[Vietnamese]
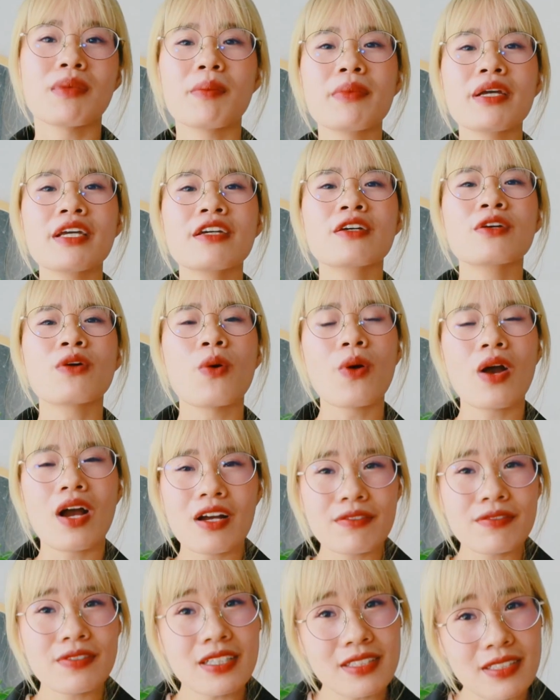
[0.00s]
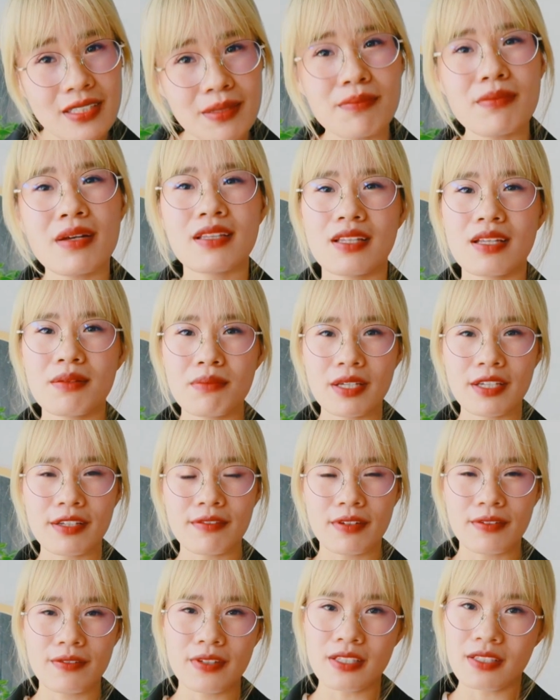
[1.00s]
mà mình cố gắng vì chính bản thân mình
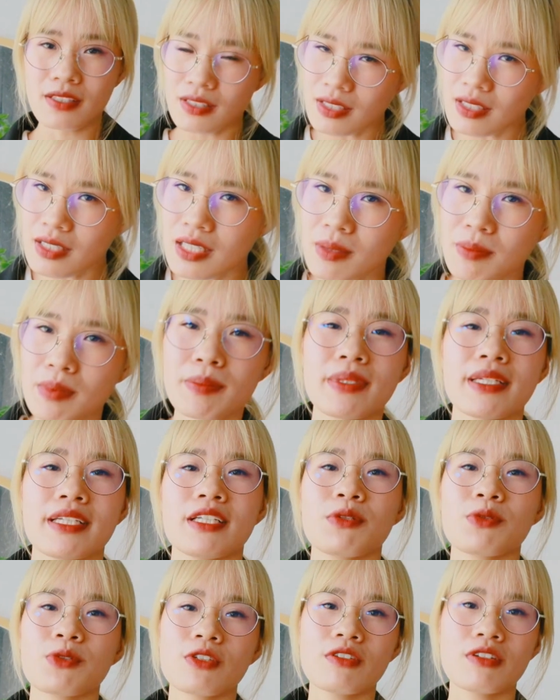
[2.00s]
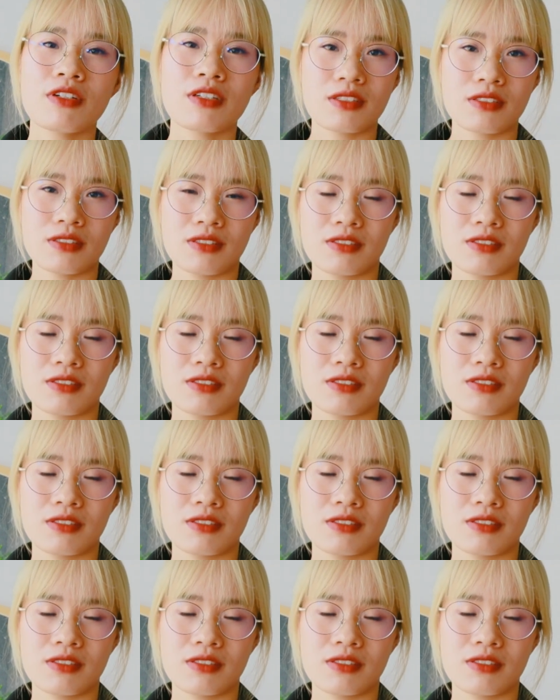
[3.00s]
và vì những người mà mình yêu thương